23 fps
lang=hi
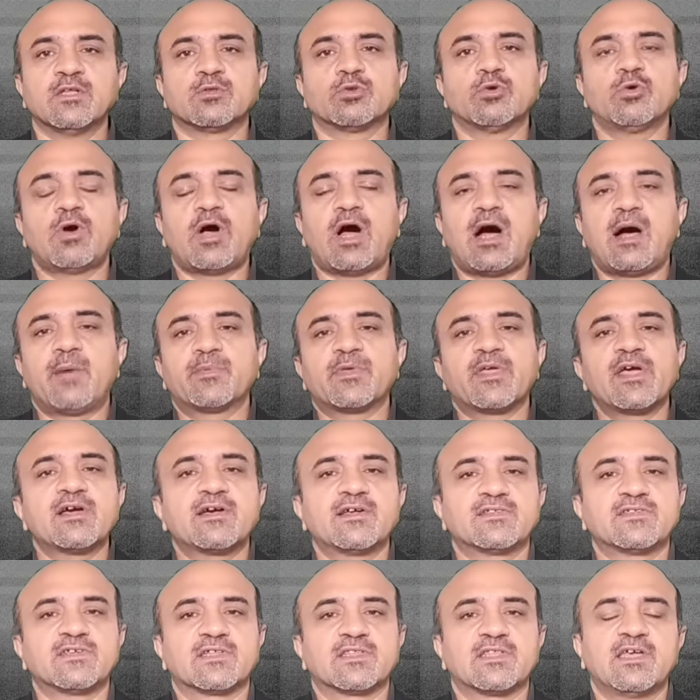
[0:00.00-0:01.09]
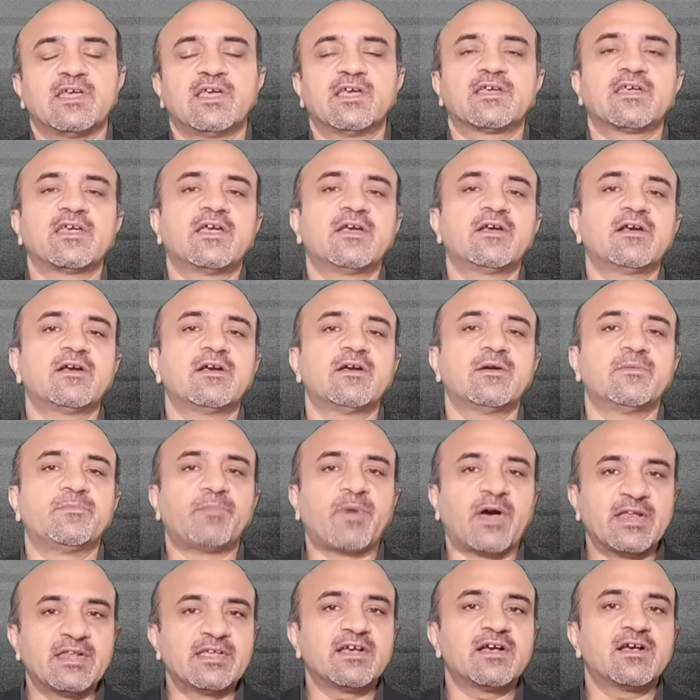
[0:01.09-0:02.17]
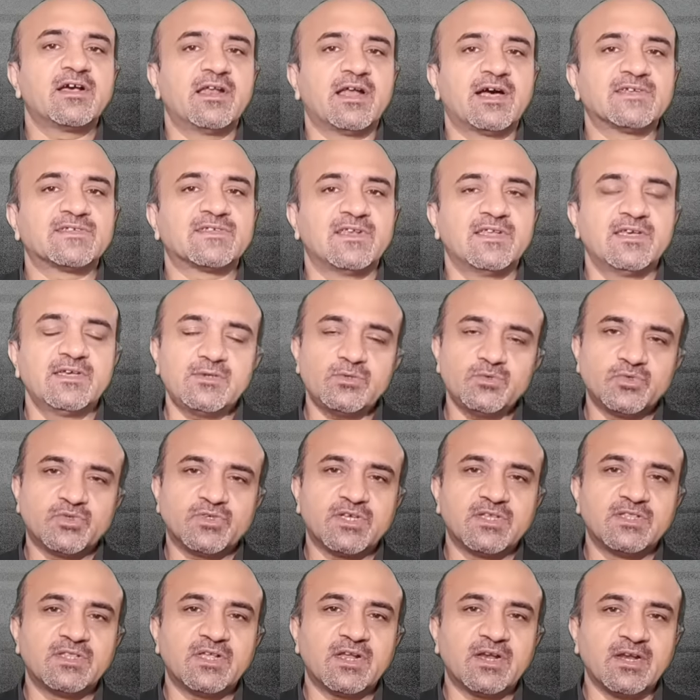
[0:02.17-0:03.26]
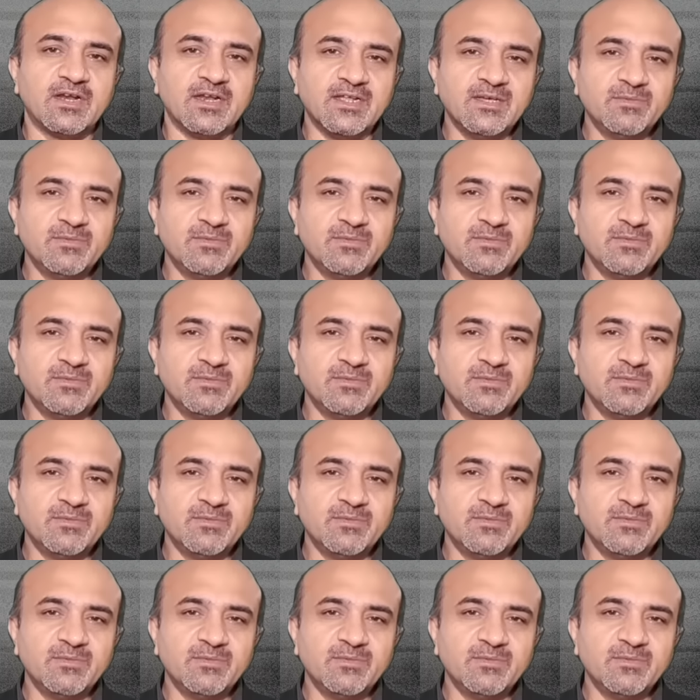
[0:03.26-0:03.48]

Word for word: तो आप क्या कर सकते हैं कि एक पानी का गिलास लें उसके अंदर